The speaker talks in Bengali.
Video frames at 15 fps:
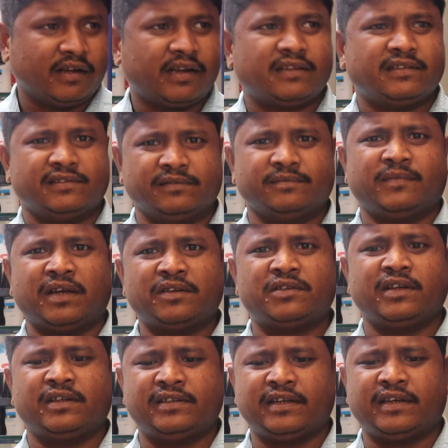এটা
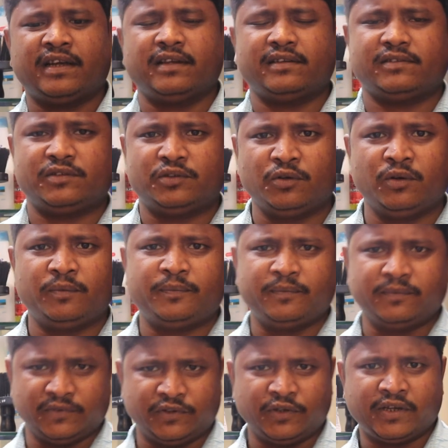মানুষের যেটা চুল
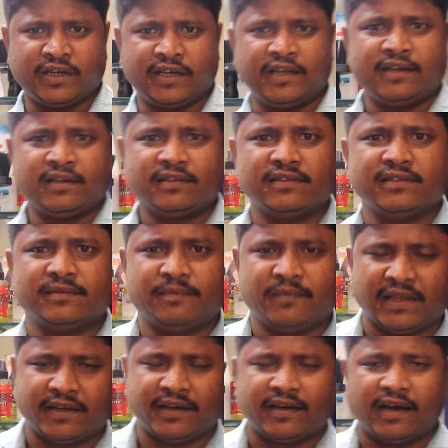ঝরে গেলে
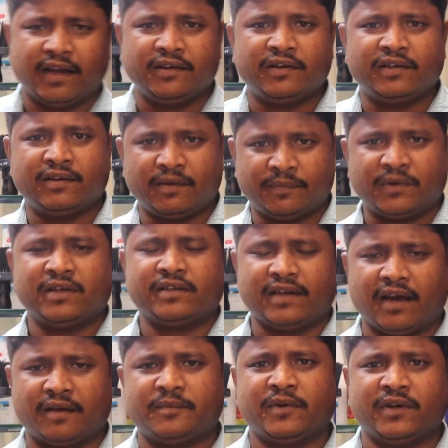মাত্রা খালি হয়ে যাওয়ার পরে
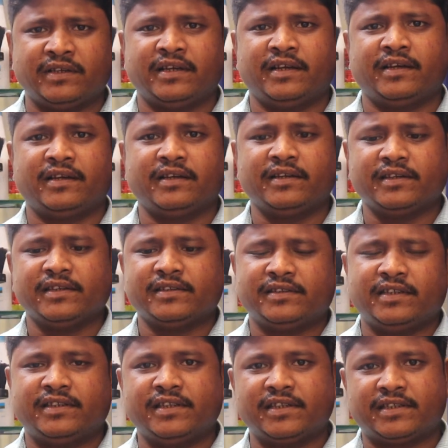টাক পড়ে গেলে
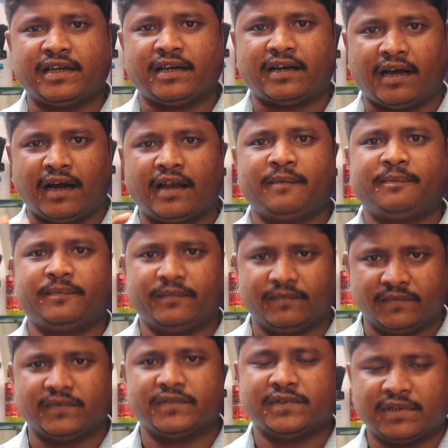যে জিনিসটা খারাপ
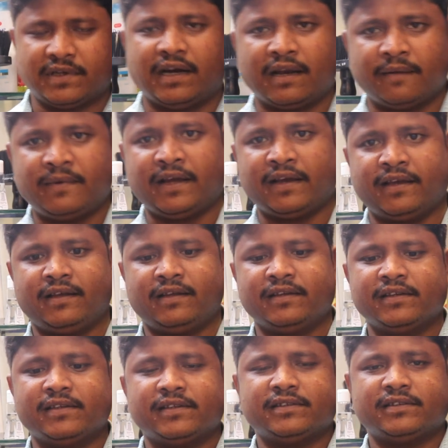খারাপ লাগে
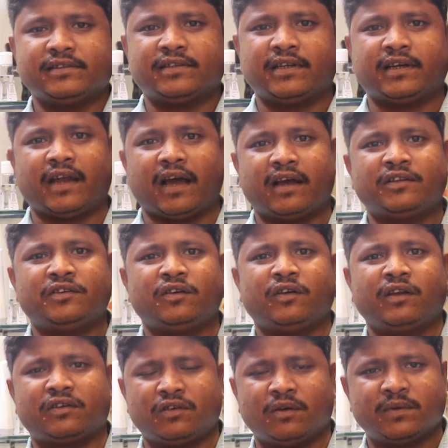সেটা টাকের জন্য
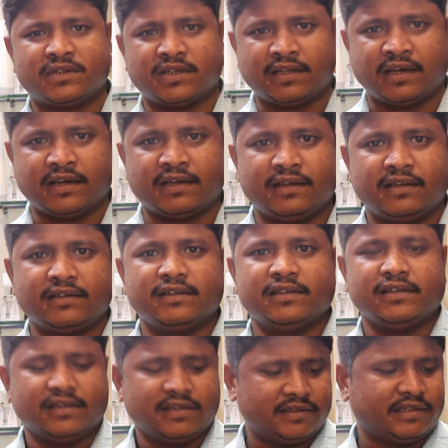অনেক সমস্যায় থাকে
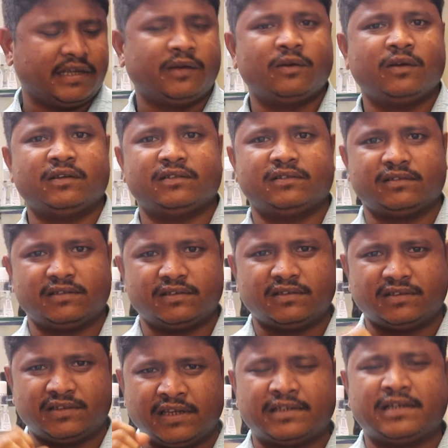সেগুলো
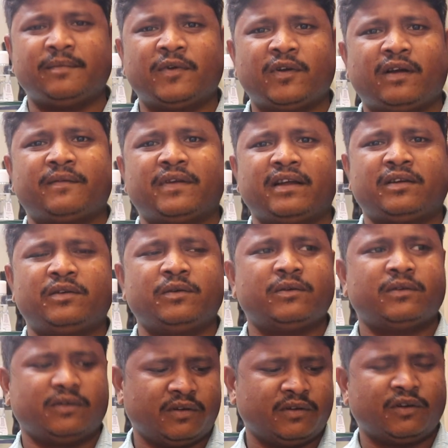সিস্টেমগুলো আমরা একটু
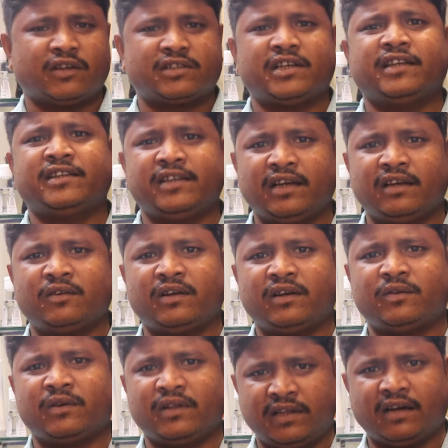নট সার্জিক্যাল করে
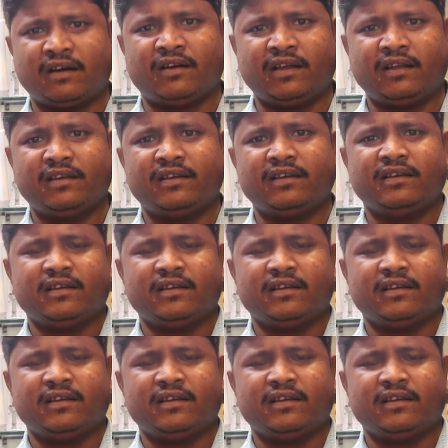করে দেওয়া হয়